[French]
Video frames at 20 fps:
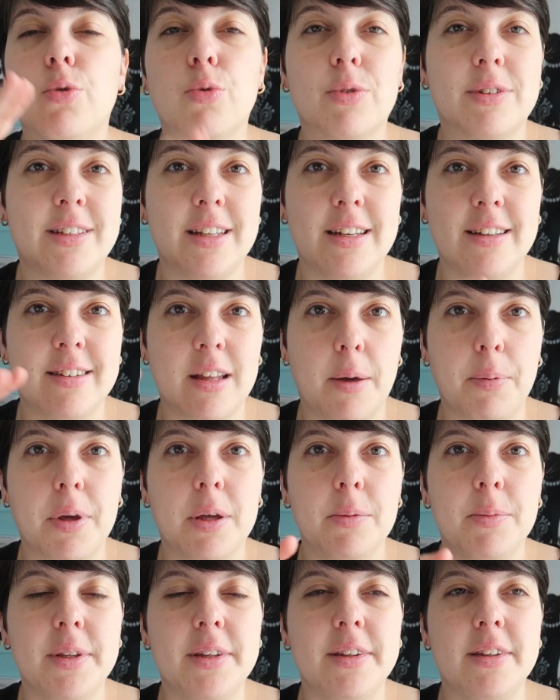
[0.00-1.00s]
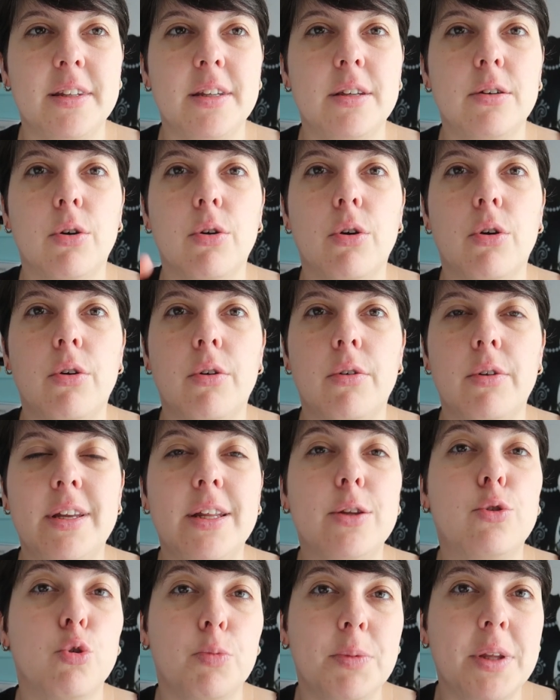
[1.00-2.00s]
donc c'est les après-midi, euh,
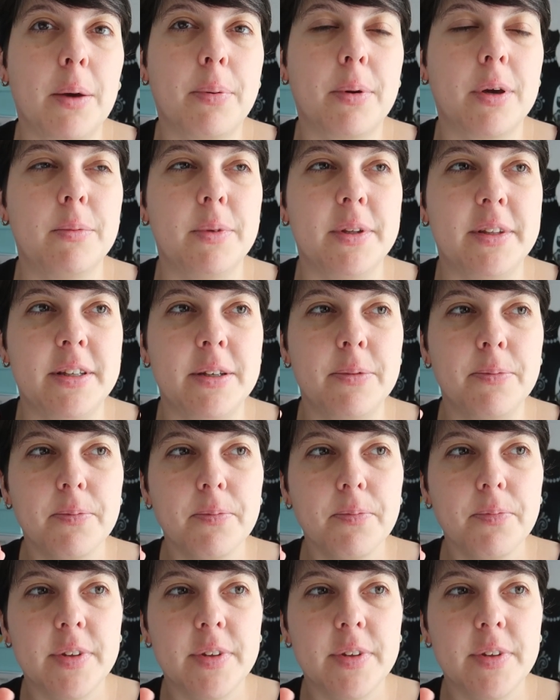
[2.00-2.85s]
les demi-après-midi.